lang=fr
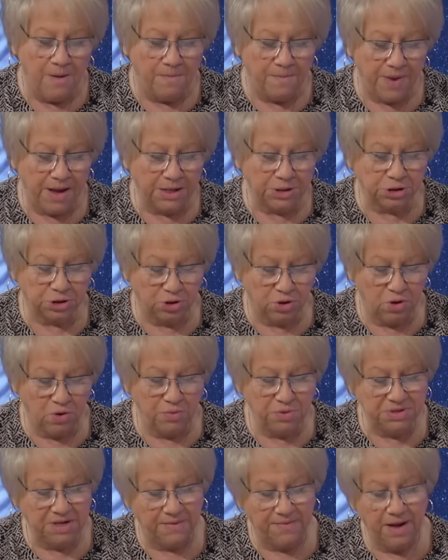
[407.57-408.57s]
parce que
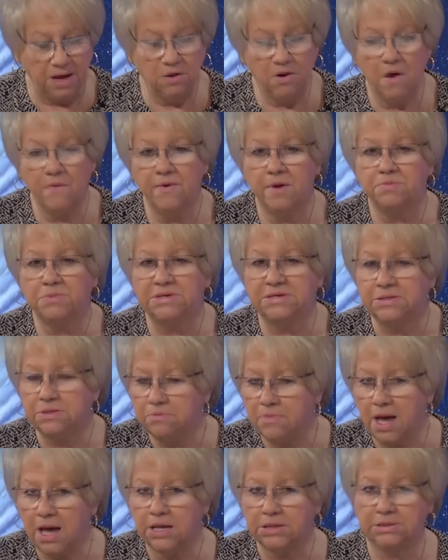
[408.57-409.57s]
vous avez encore votre petit
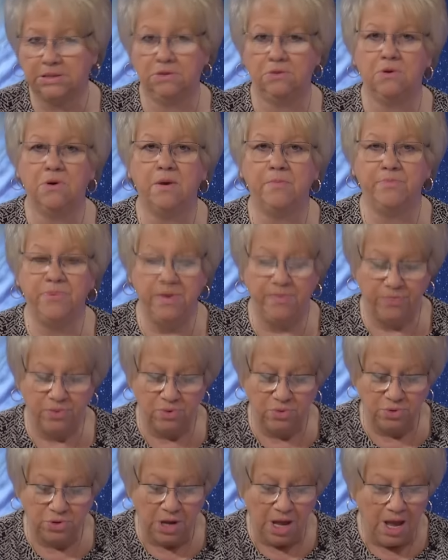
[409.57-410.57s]
Mars, là, puis
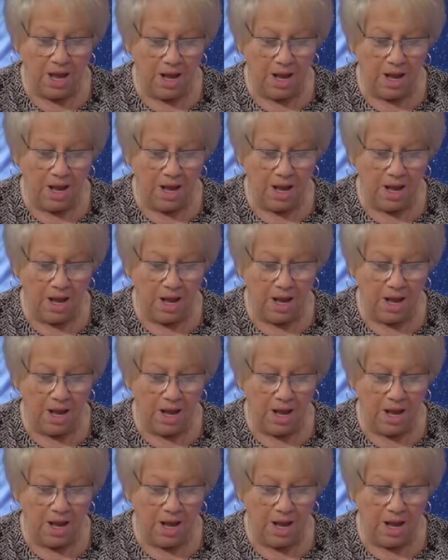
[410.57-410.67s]
plus.